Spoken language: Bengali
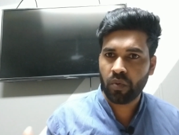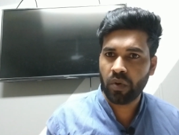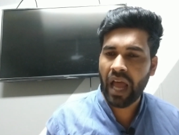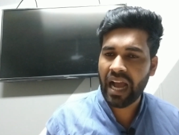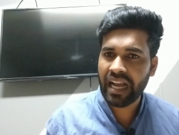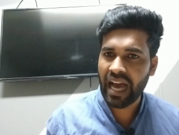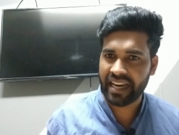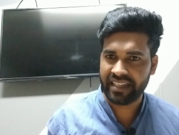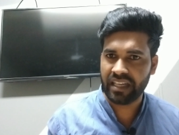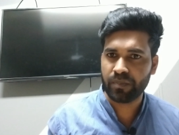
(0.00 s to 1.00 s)

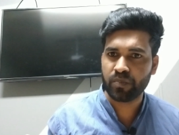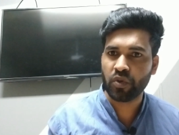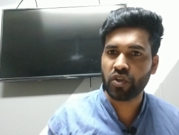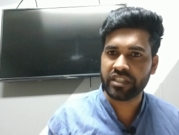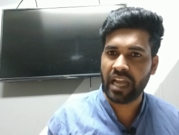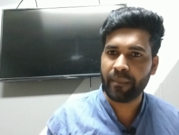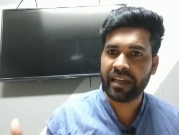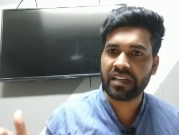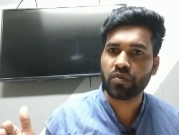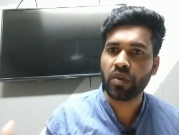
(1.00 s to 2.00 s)
কুলাঙ্গার এই পুরুষ
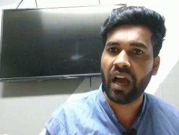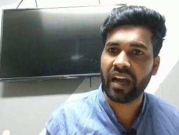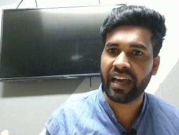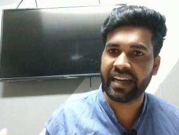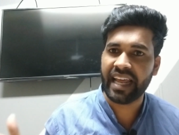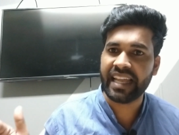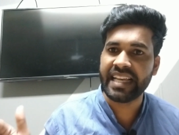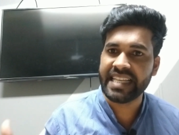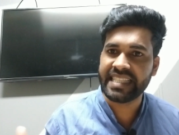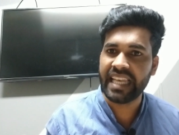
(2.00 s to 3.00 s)
নামে কুলাঙ্গার এটা
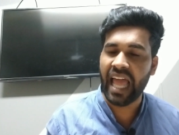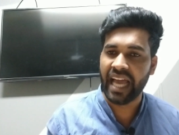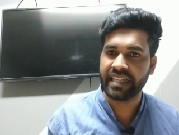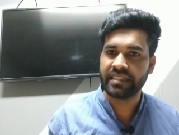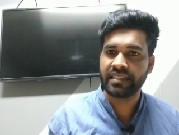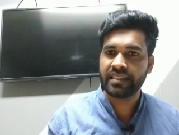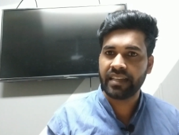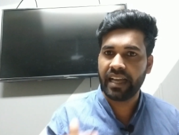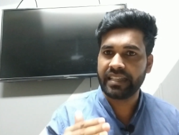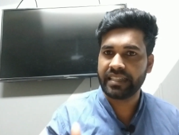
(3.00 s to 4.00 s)
হিজলে
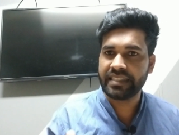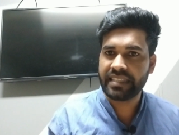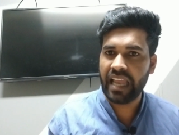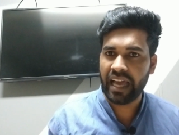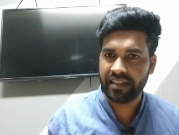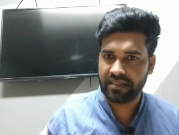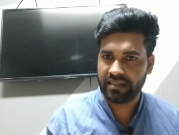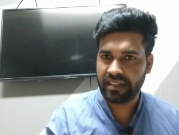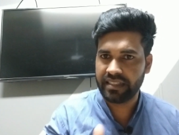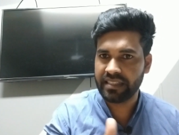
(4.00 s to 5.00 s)
এই হিজলে
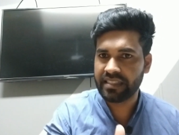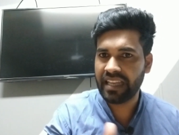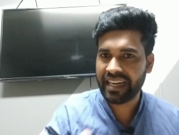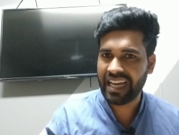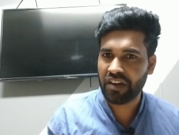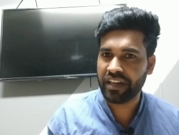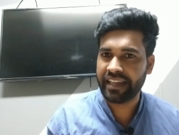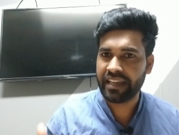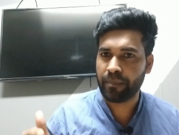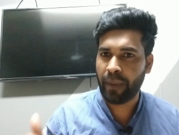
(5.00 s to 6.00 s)
এই হিজলের কারণে
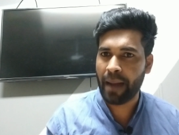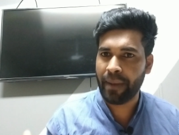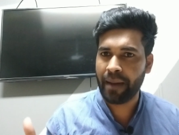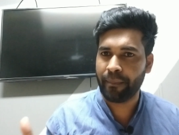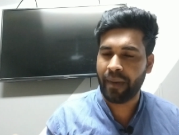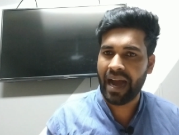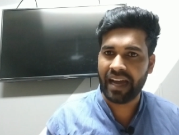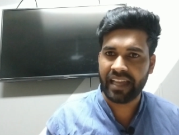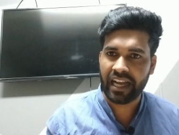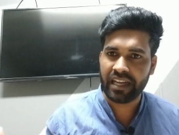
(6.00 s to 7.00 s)
এর বাবা মা
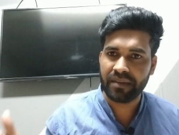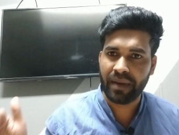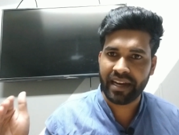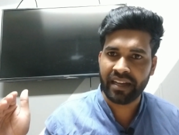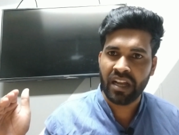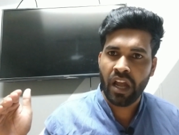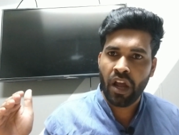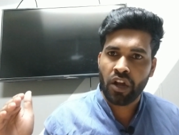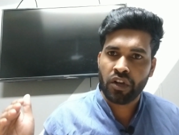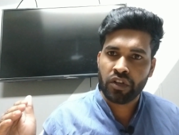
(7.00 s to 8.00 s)
একেবারে
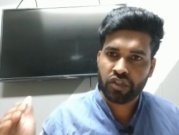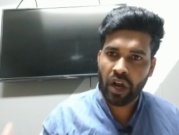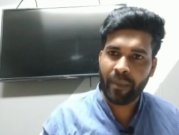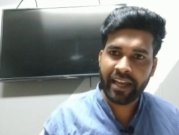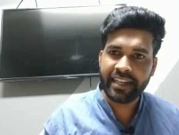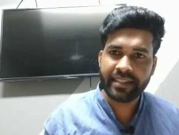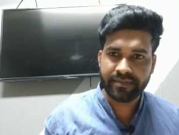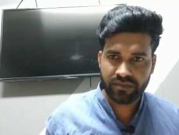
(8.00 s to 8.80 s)
সবারই